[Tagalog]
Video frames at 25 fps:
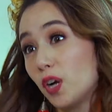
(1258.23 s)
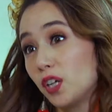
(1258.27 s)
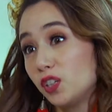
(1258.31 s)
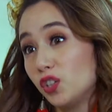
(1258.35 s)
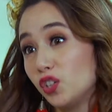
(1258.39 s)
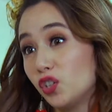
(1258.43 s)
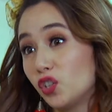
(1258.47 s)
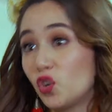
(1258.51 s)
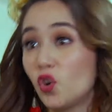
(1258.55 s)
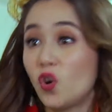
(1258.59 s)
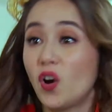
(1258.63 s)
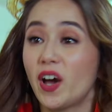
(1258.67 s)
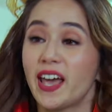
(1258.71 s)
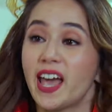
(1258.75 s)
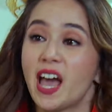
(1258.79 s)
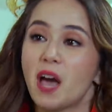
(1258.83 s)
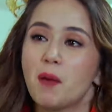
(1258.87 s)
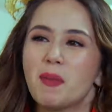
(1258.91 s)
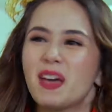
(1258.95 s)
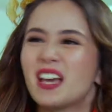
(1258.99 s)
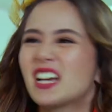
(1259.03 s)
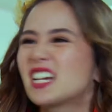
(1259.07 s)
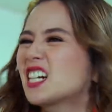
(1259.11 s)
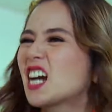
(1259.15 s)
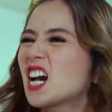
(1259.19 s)
partner ko,
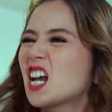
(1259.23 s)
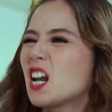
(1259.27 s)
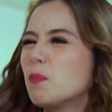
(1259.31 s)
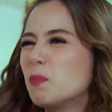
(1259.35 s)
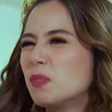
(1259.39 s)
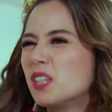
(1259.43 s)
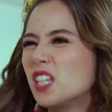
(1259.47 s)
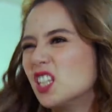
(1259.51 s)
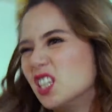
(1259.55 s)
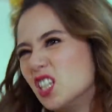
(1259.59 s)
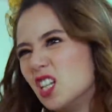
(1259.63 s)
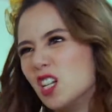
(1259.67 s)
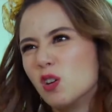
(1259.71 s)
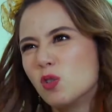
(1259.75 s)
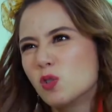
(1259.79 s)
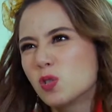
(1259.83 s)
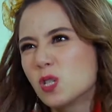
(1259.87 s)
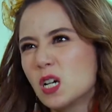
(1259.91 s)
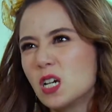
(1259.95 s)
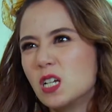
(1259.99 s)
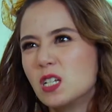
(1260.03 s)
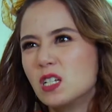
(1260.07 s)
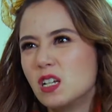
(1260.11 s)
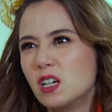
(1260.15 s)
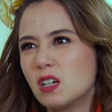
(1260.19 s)
kaya may karapatan din ako
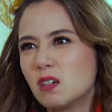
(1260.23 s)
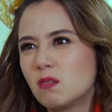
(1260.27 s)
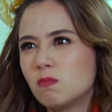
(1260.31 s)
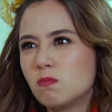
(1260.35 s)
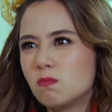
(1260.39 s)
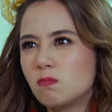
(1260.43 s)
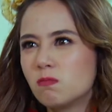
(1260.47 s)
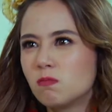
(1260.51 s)
sa kanya.